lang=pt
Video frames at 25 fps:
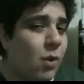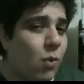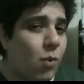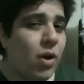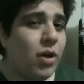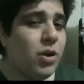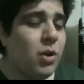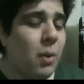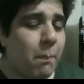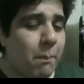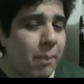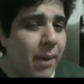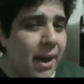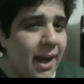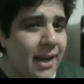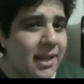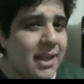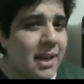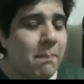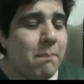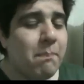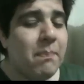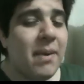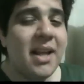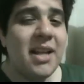quando
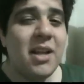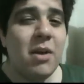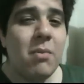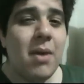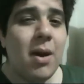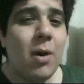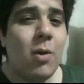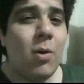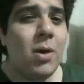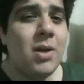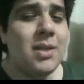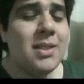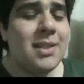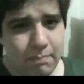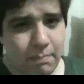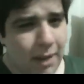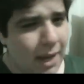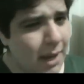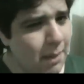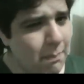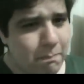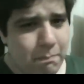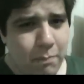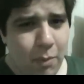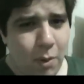pedem, pedem uma coisa
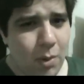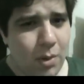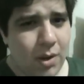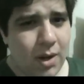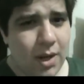bem pouco